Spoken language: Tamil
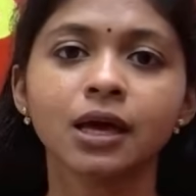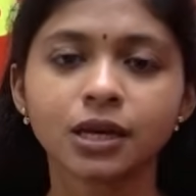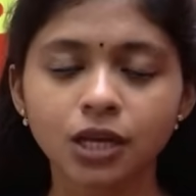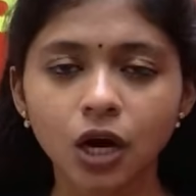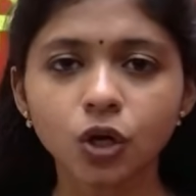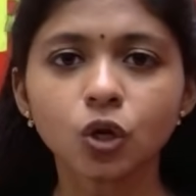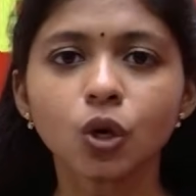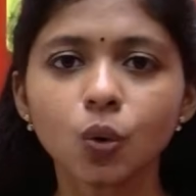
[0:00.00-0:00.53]

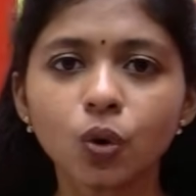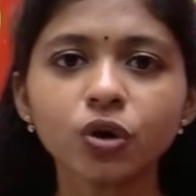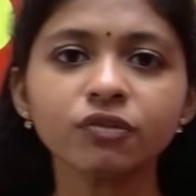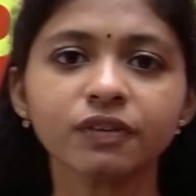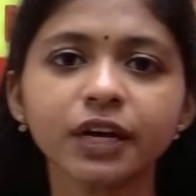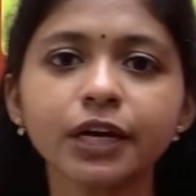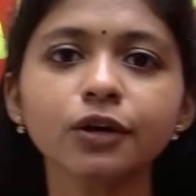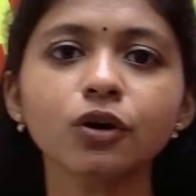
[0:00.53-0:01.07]
நடுவில் ஒரு
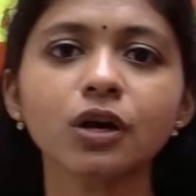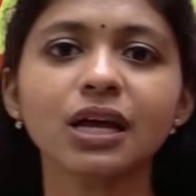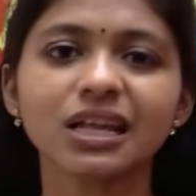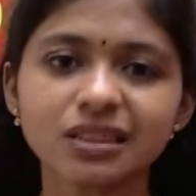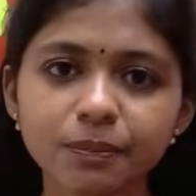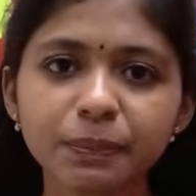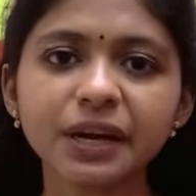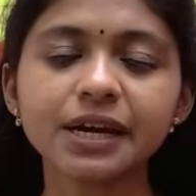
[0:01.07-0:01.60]
வீடியோவில் அந்த
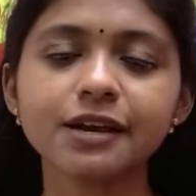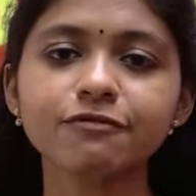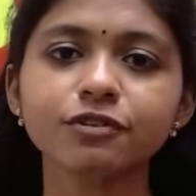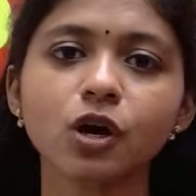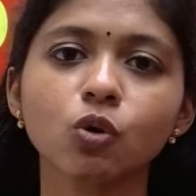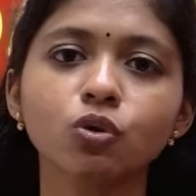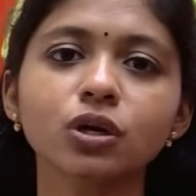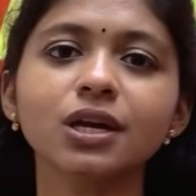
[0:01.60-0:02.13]
பிடிஎஃப் நான்
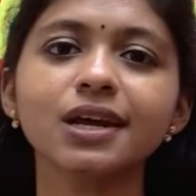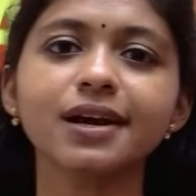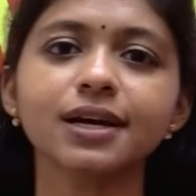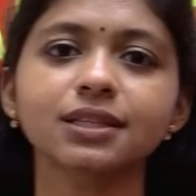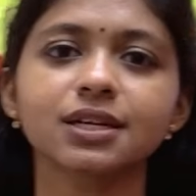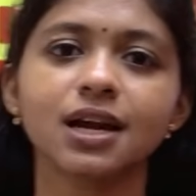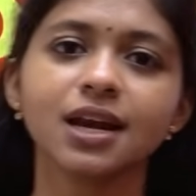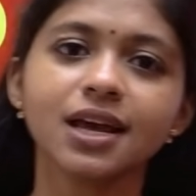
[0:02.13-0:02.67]

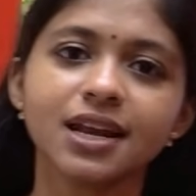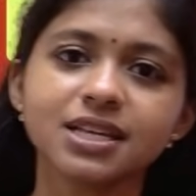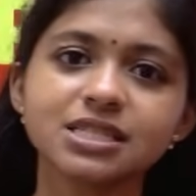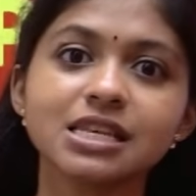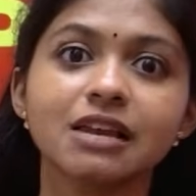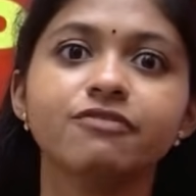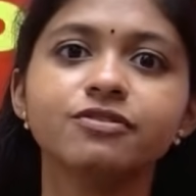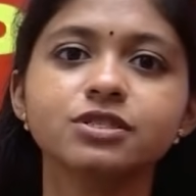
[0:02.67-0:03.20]
கொடுக்குறேங்கிறதுனால என்ன
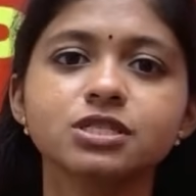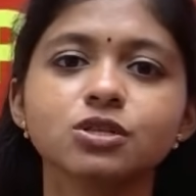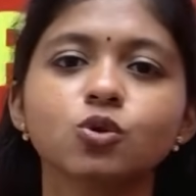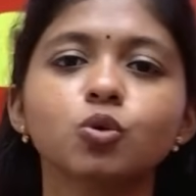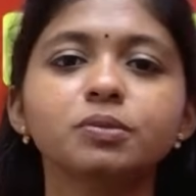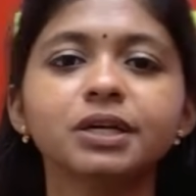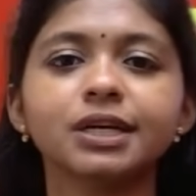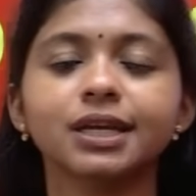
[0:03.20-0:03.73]
செல்ஃபிஷன்
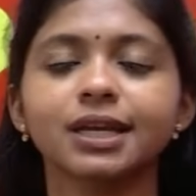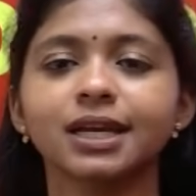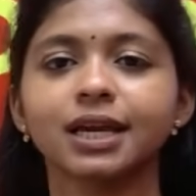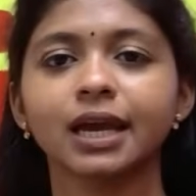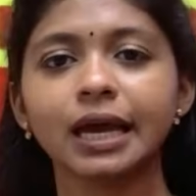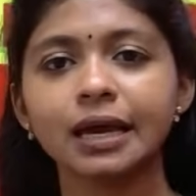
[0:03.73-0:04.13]
கூப்பிட்டு இருக்கீங்க